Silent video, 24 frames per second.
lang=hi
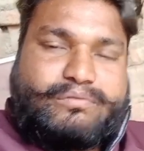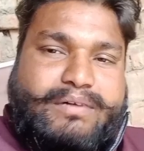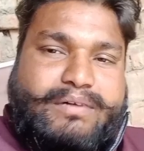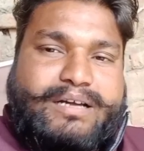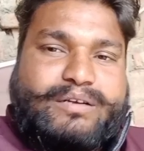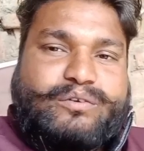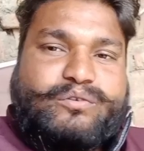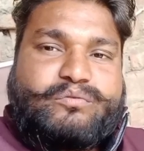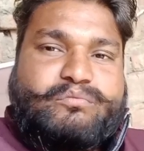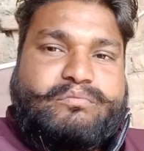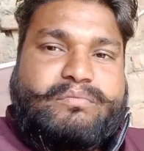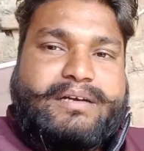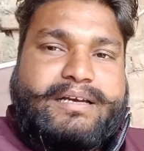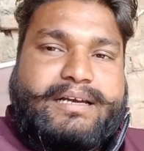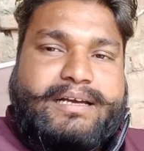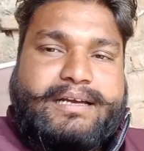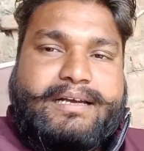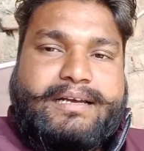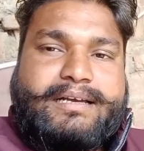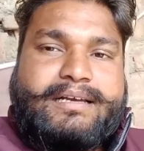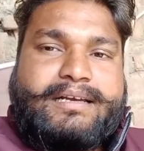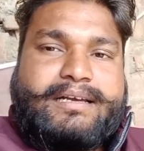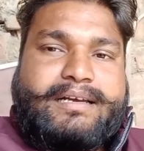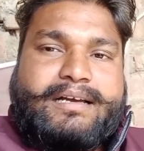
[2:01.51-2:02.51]
मालूम
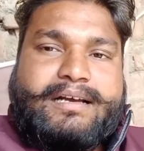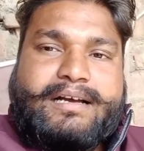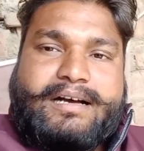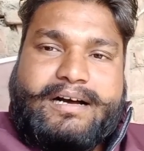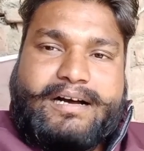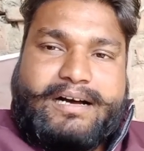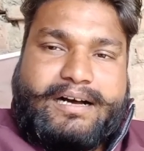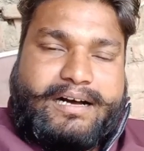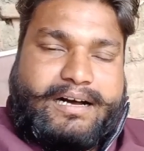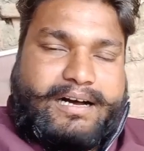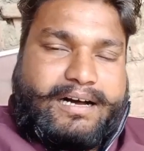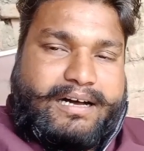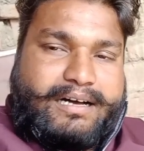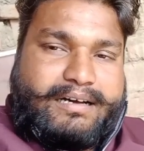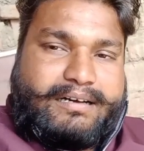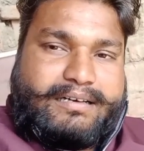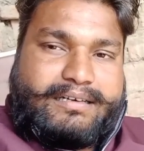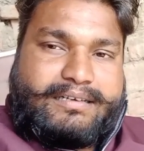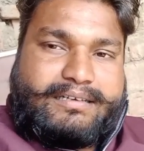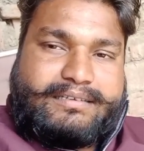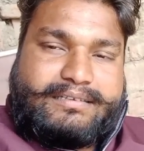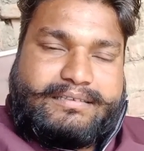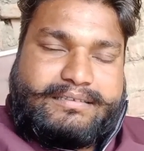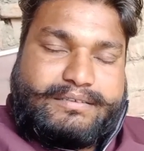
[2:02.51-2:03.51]
है
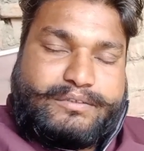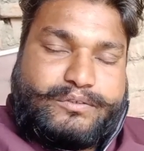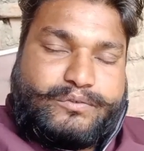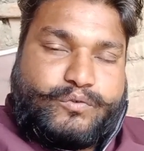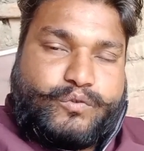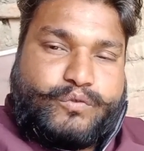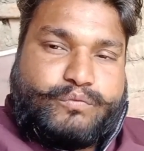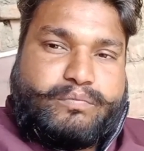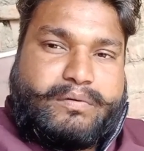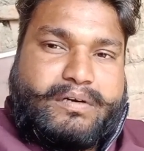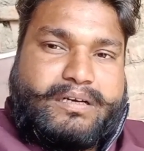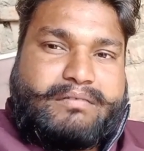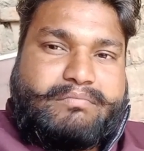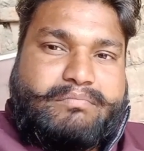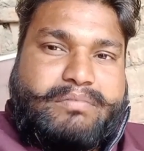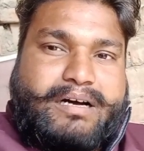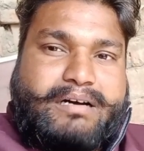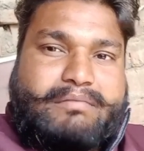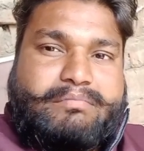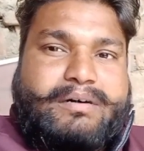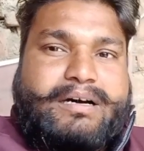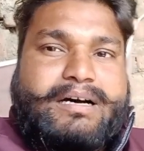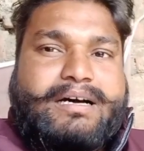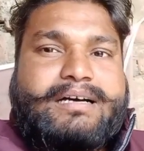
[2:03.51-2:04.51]
यूट्यूब वाले
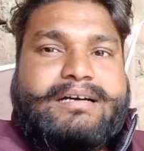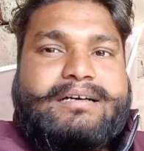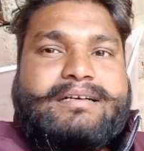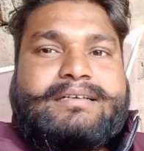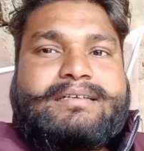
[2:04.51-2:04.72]
बाबा